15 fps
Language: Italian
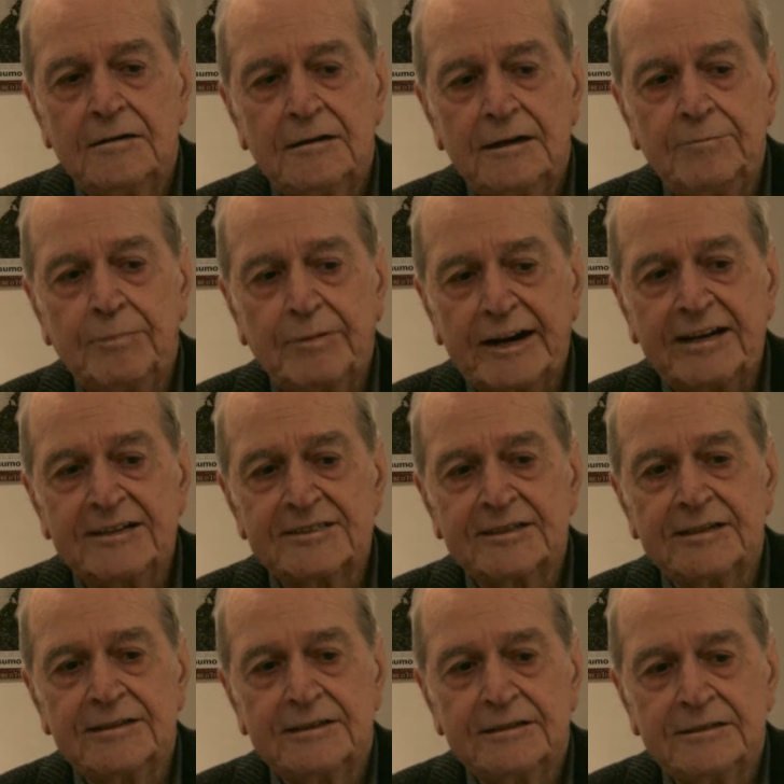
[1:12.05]

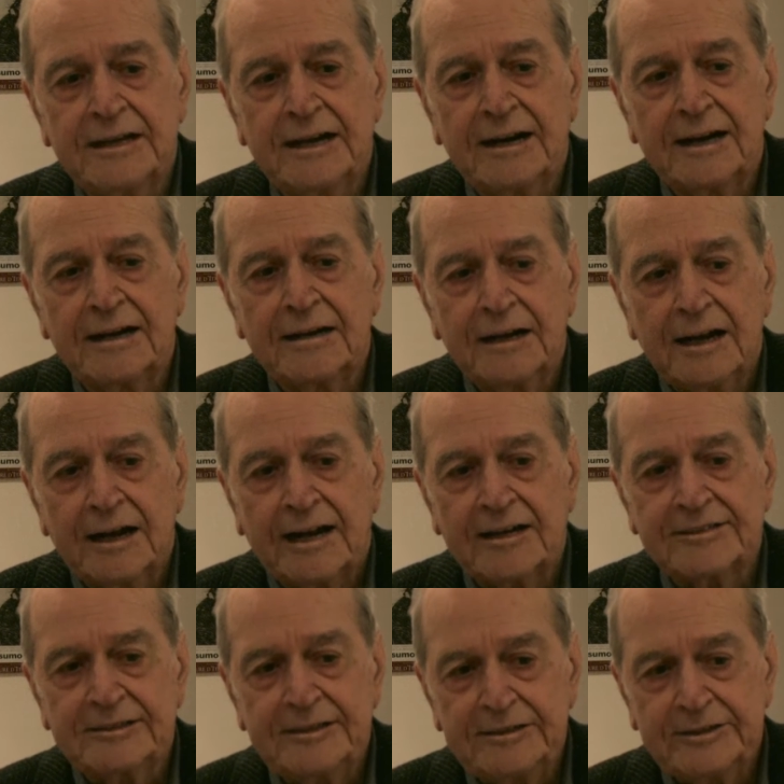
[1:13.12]
l'impresa della
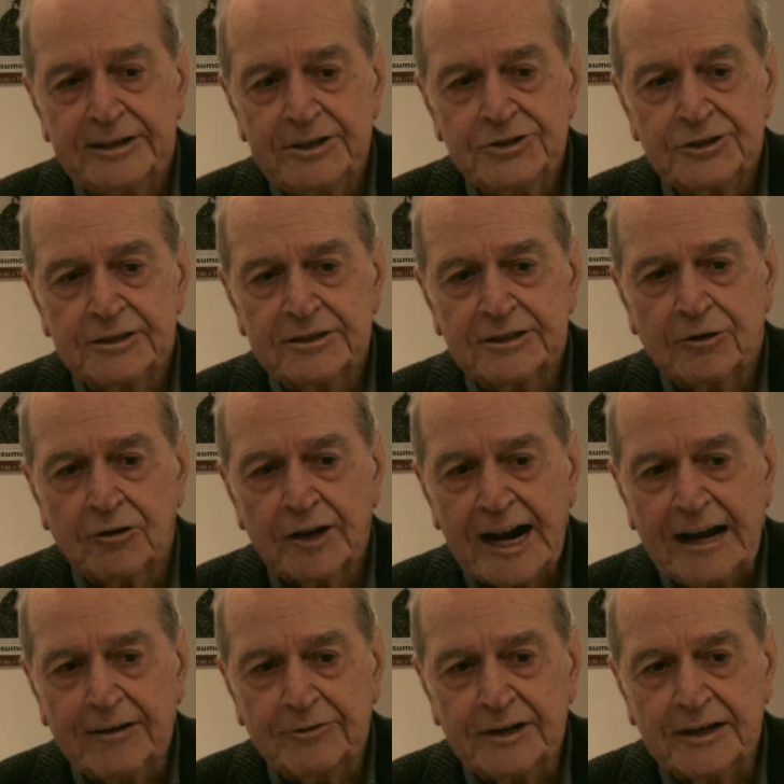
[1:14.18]
casa editrice
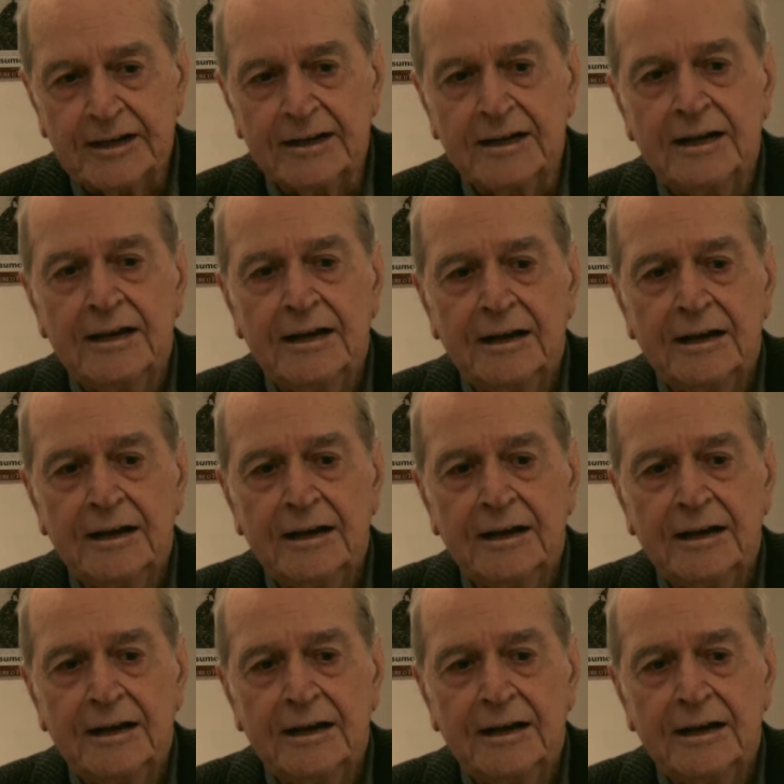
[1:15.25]
discografica